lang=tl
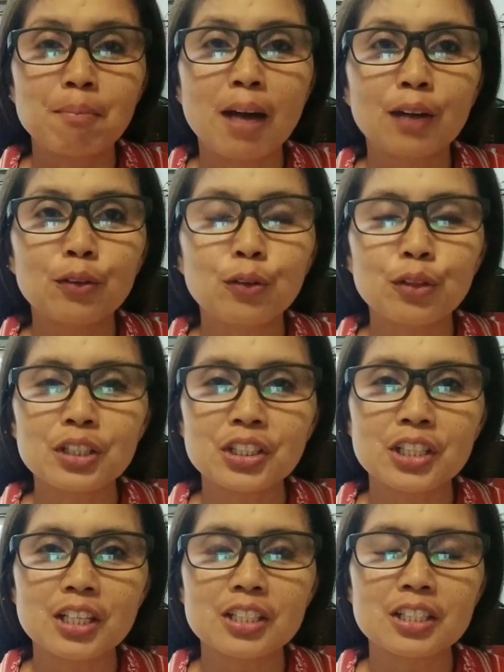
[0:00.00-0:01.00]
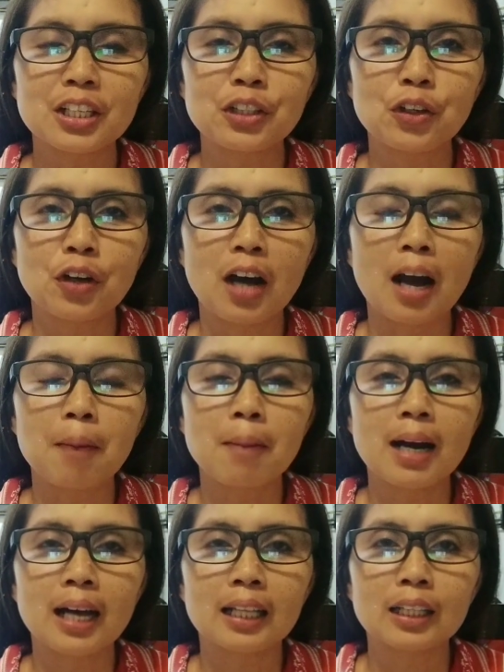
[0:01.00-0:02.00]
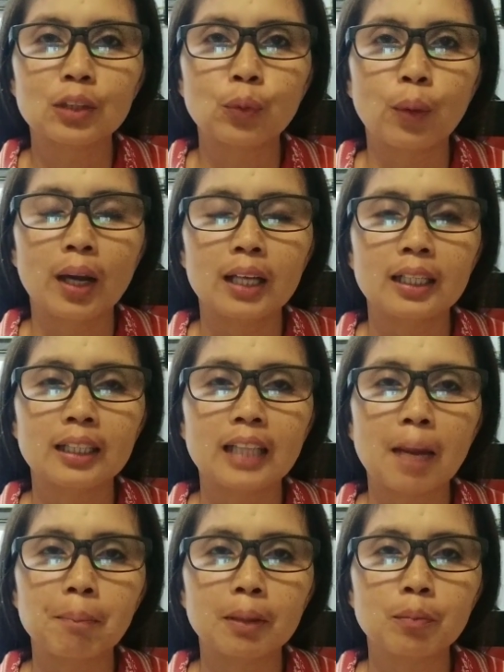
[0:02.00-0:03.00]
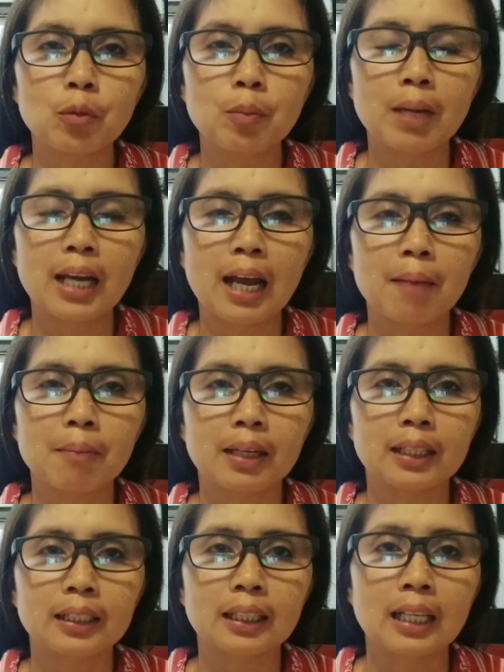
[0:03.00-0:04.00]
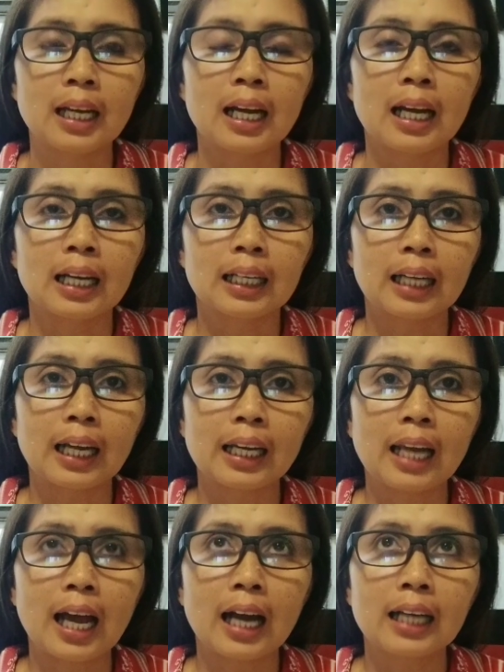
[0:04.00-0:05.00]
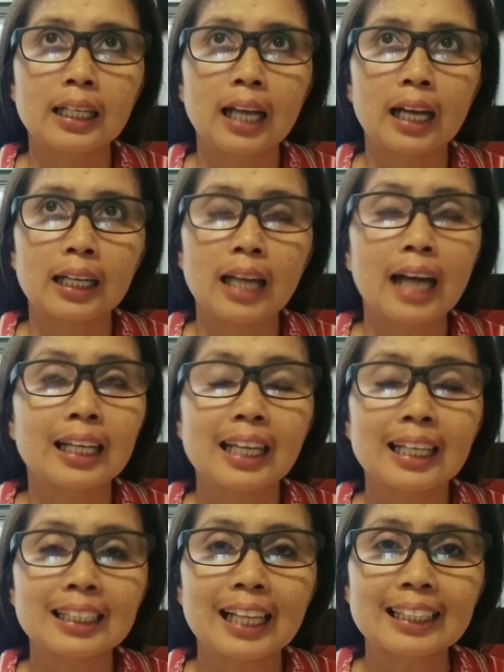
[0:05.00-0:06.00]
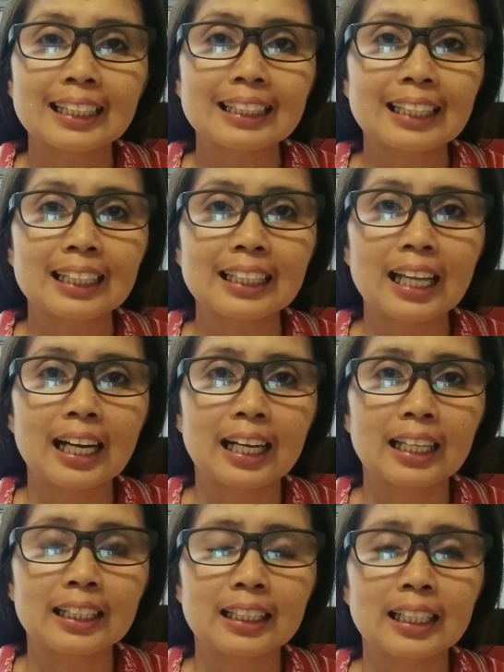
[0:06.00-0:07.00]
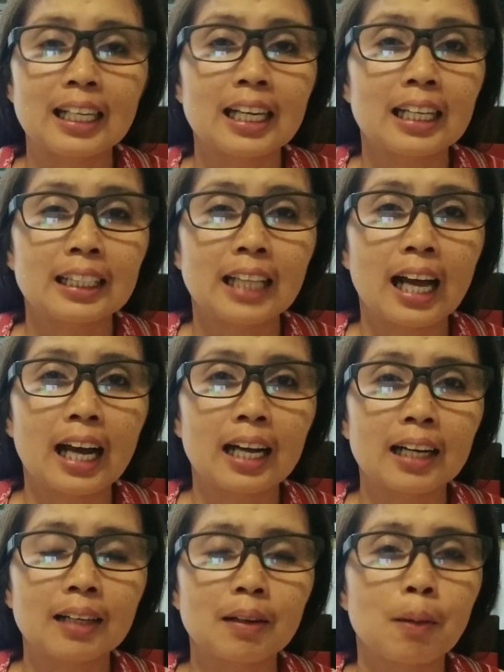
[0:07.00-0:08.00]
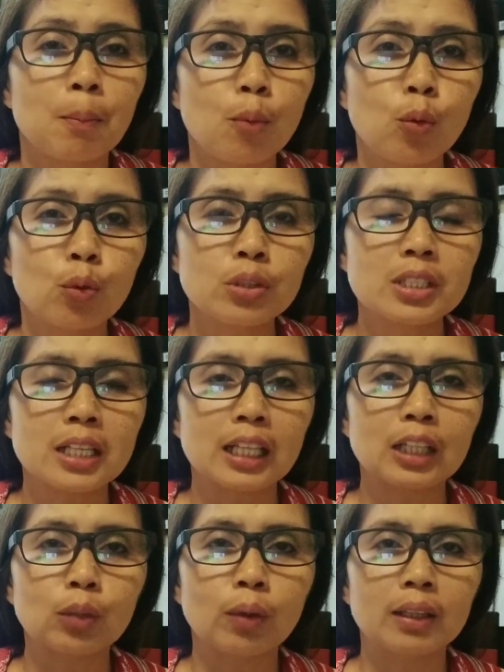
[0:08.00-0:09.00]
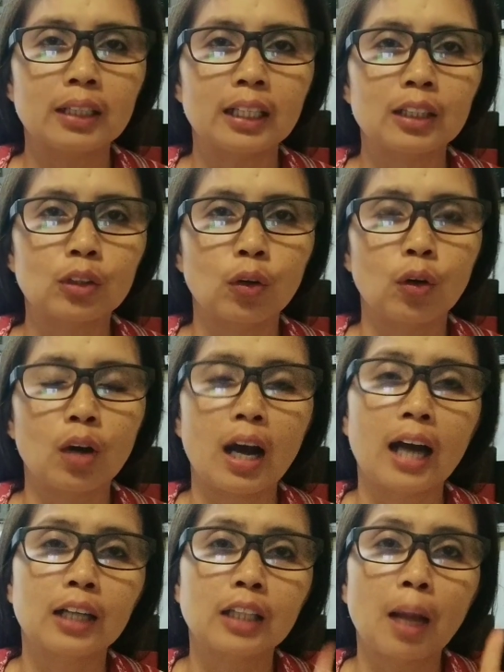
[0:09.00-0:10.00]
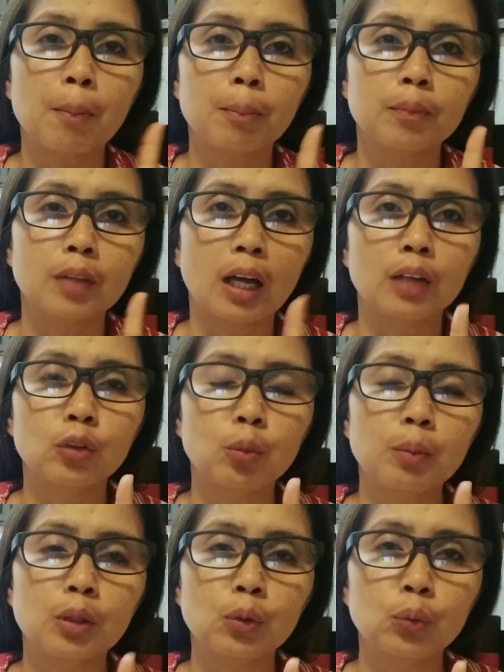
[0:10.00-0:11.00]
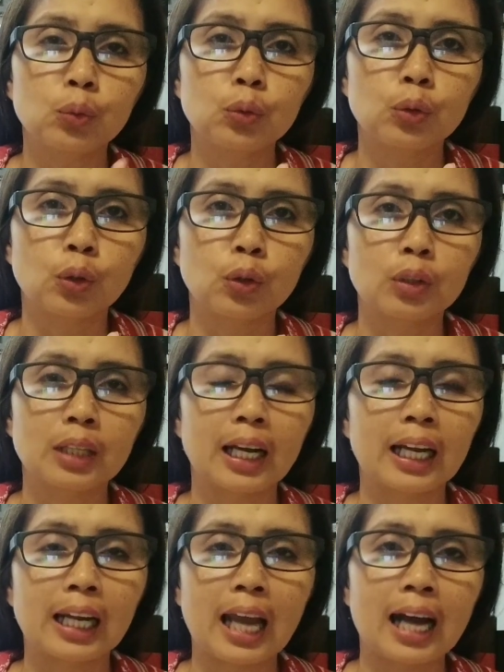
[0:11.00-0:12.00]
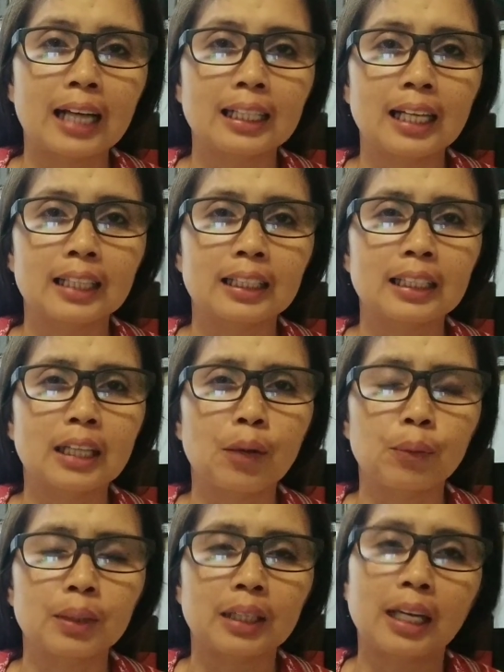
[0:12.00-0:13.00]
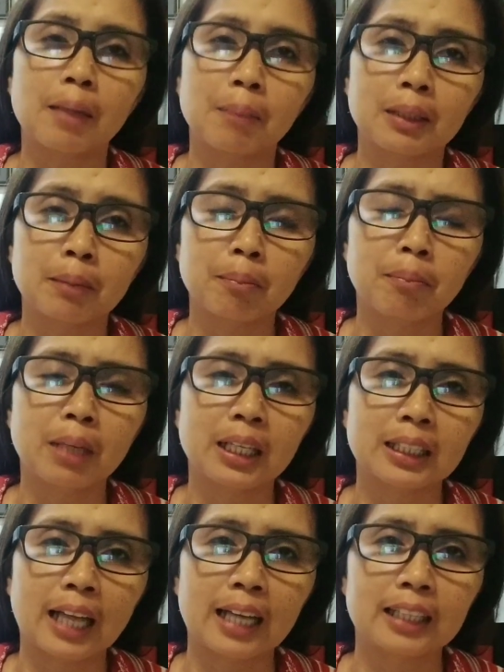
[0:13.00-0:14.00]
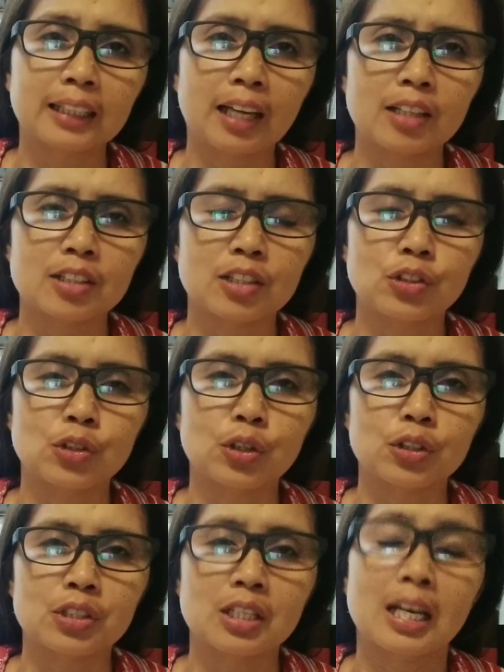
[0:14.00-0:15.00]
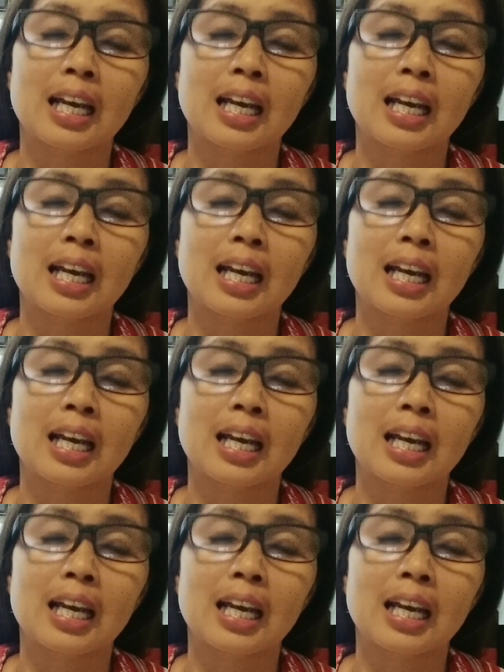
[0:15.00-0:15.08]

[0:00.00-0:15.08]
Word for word: bago ko i-share sa'yo ang mga ritual na dapat mong malaman, kailangan lang, lagi lang natin tandaan na ang bukod sa ritual na ito, ang, num ang numero uno na kailangan natin gawin ay ang manampalataya tayo sa Diyos.